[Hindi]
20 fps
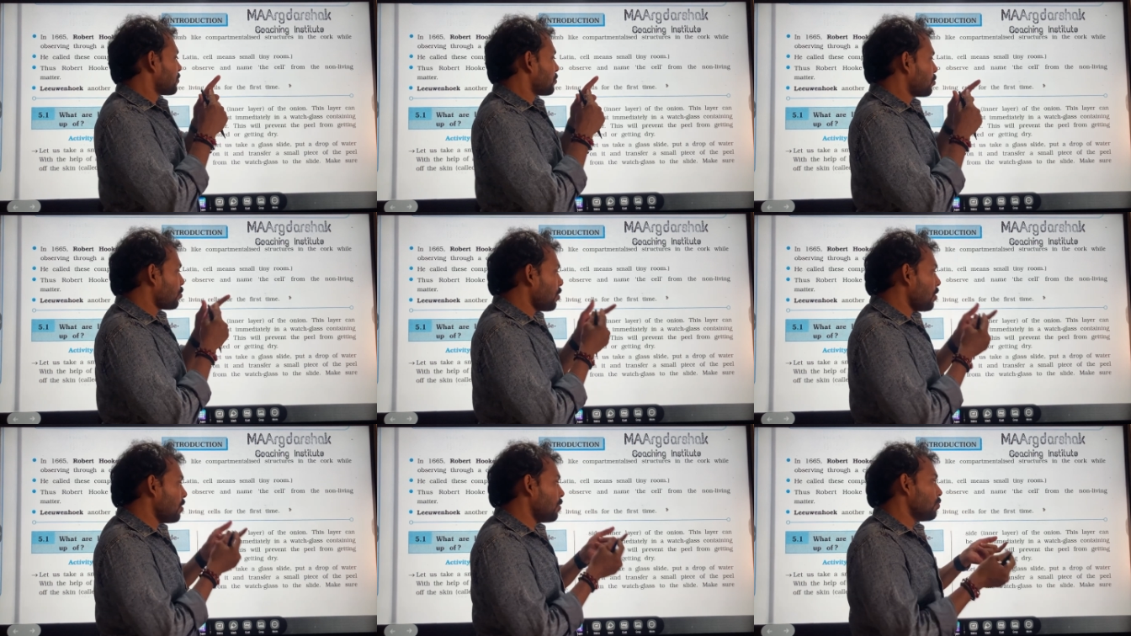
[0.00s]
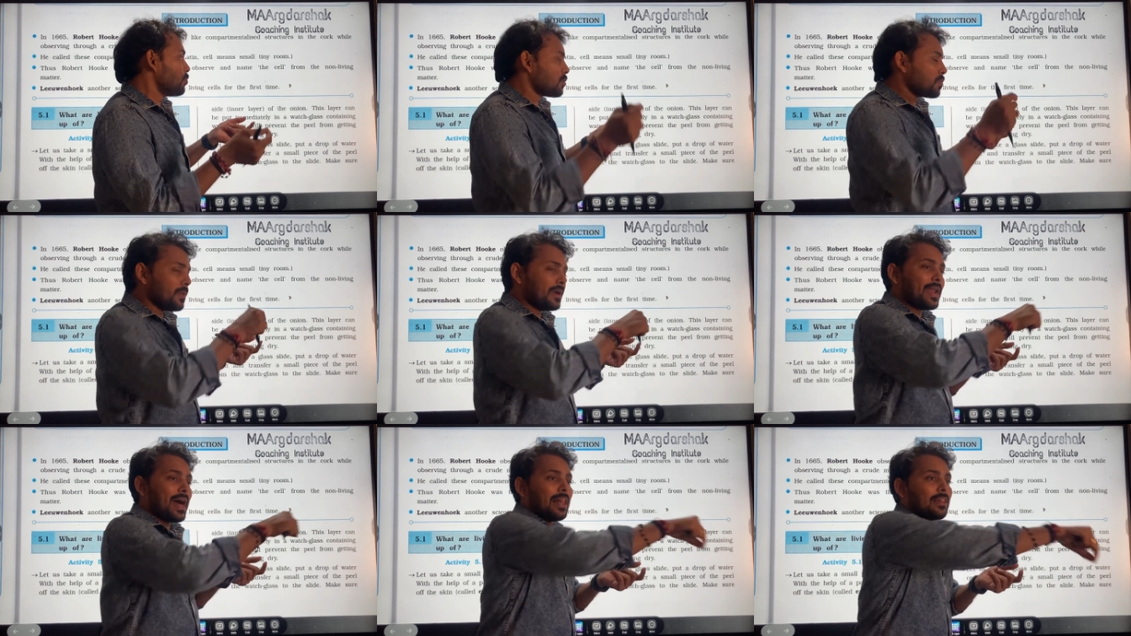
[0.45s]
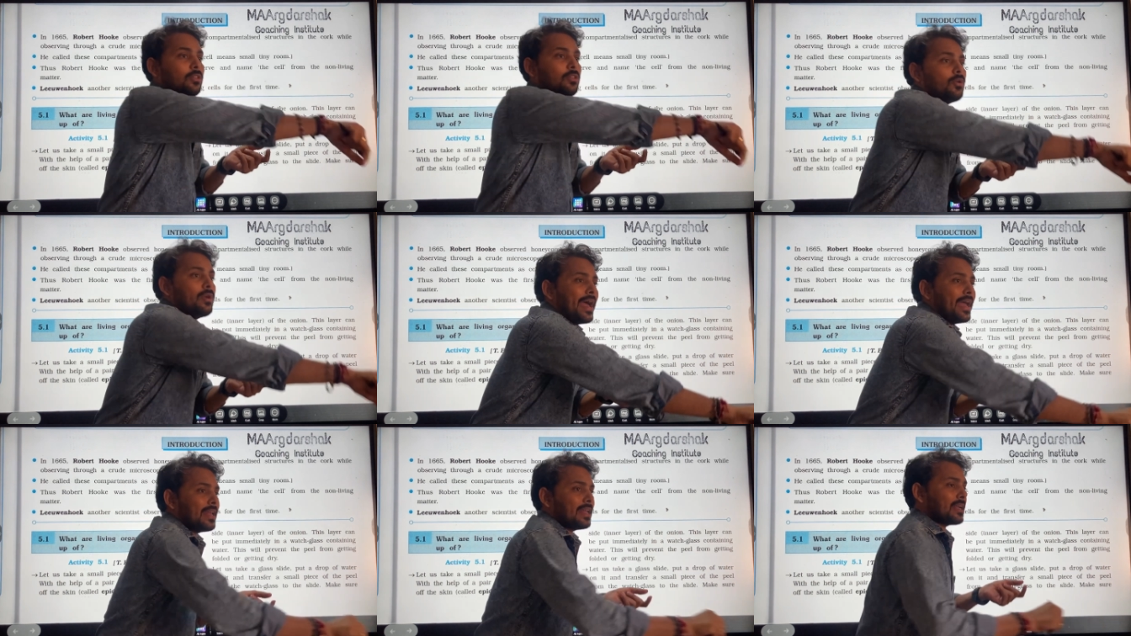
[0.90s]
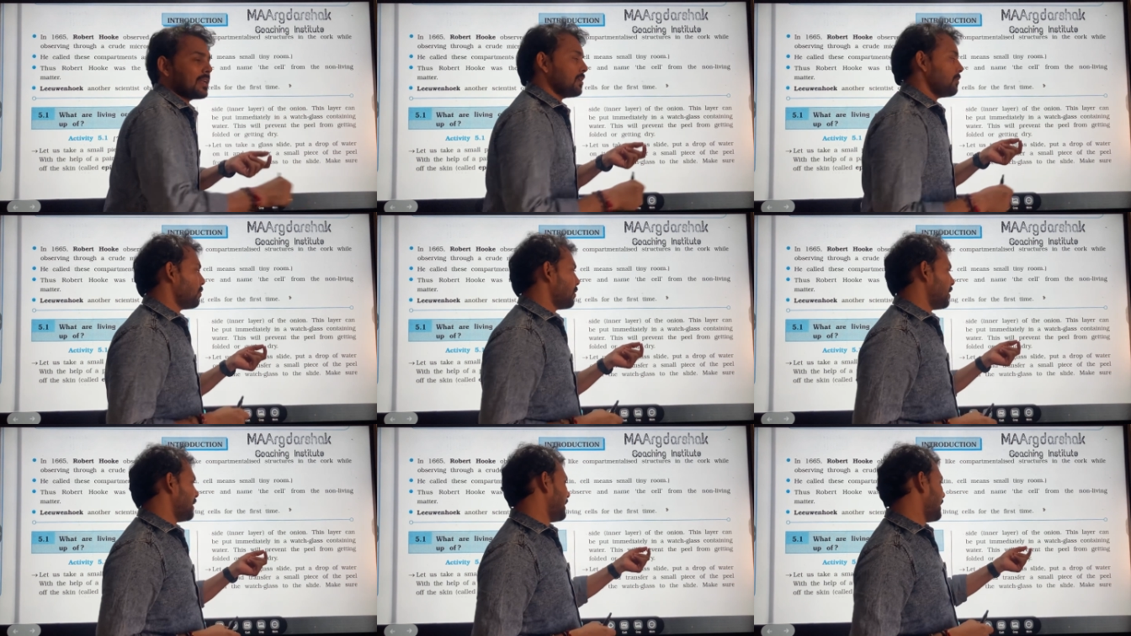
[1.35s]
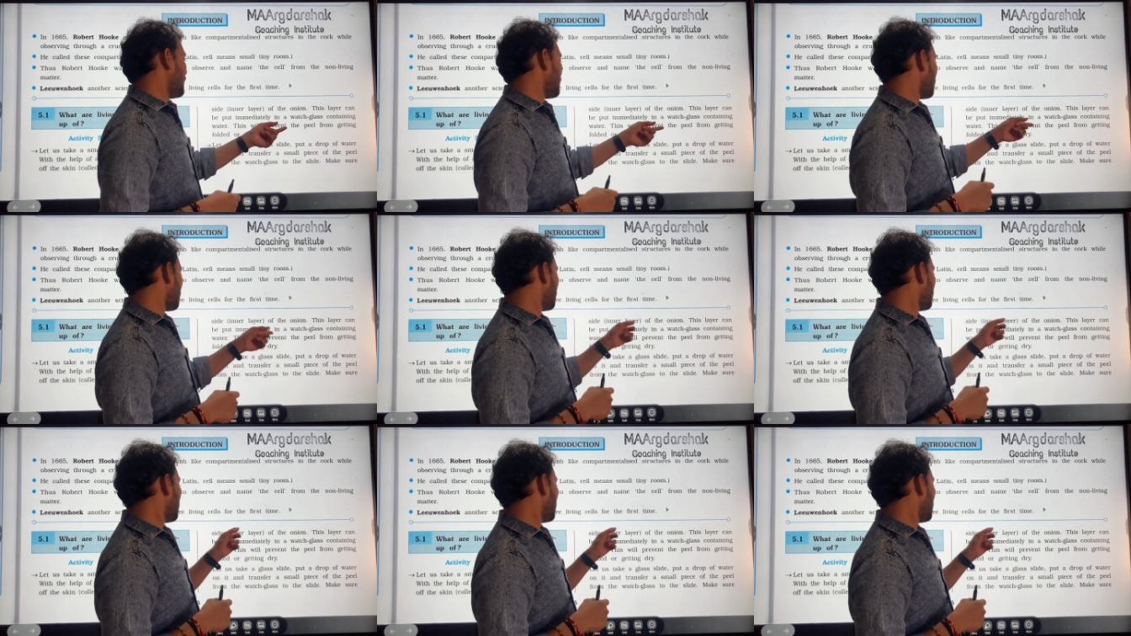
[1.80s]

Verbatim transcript: तो उसमें डाल दो डायरेक्टली वो लेयर